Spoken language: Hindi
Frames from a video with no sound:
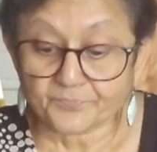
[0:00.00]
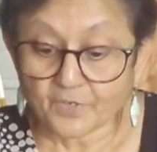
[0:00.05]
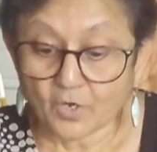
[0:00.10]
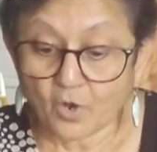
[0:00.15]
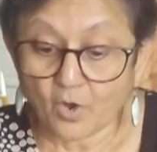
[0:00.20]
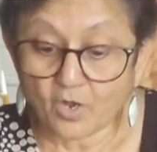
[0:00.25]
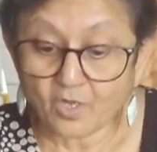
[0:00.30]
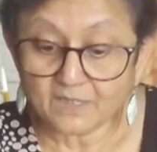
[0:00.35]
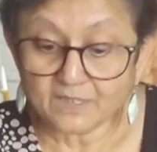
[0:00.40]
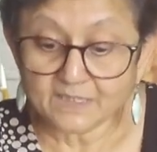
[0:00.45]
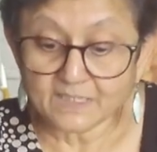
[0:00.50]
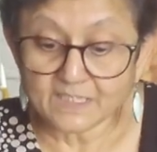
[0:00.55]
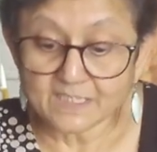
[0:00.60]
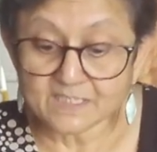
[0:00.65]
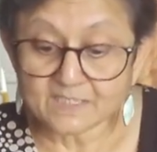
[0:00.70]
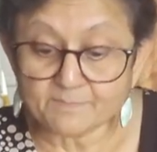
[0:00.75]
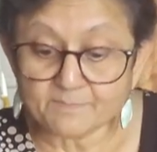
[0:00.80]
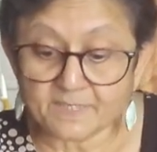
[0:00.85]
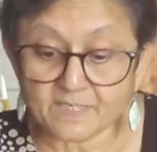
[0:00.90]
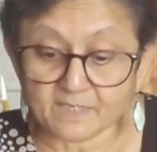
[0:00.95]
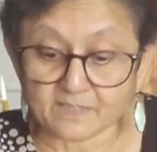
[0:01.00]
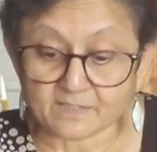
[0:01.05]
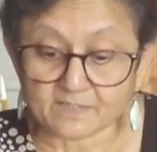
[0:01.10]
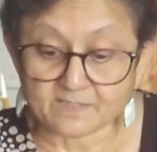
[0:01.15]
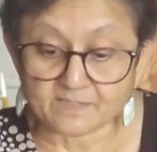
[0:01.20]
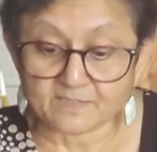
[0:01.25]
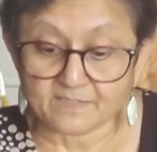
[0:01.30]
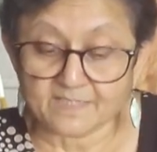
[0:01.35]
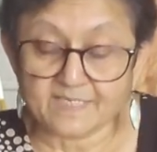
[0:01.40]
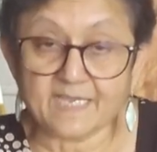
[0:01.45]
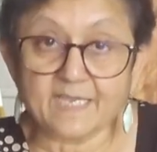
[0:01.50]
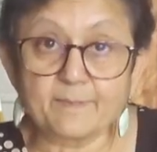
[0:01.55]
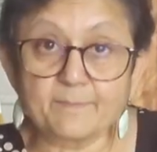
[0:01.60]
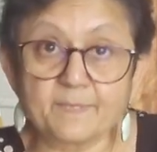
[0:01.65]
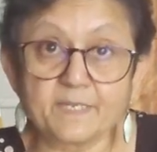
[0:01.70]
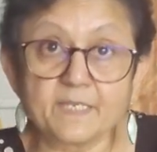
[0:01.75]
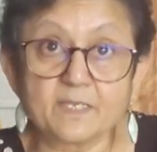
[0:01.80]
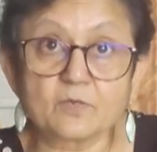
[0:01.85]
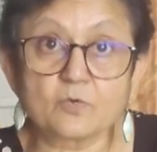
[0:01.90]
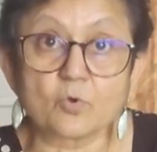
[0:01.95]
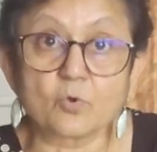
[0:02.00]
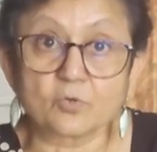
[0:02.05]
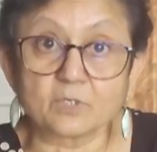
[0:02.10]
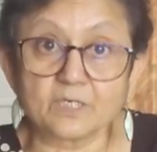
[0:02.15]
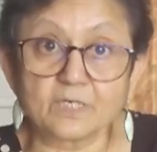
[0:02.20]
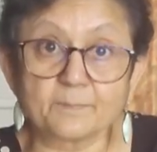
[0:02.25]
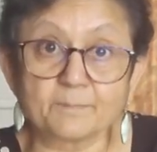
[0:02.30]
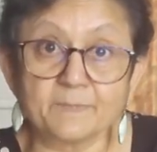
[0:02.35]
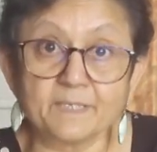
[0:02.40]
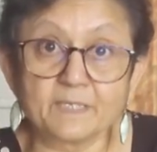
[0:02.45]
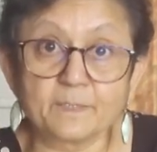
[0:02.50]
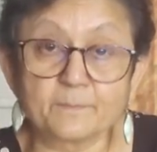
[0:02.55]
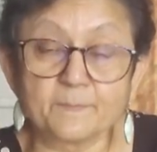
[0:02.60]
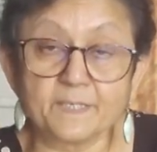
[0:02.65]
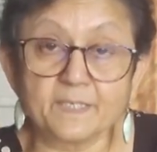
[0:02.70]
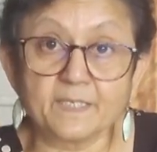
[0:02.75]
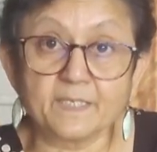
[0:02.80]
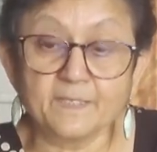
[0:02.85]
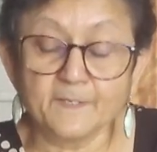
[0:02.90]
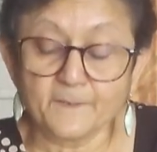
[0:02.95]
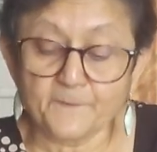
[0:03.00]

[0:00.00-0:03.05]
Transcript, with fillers: ऑल दीज मिल्क्स ये भी कोकोनट मिल्क भी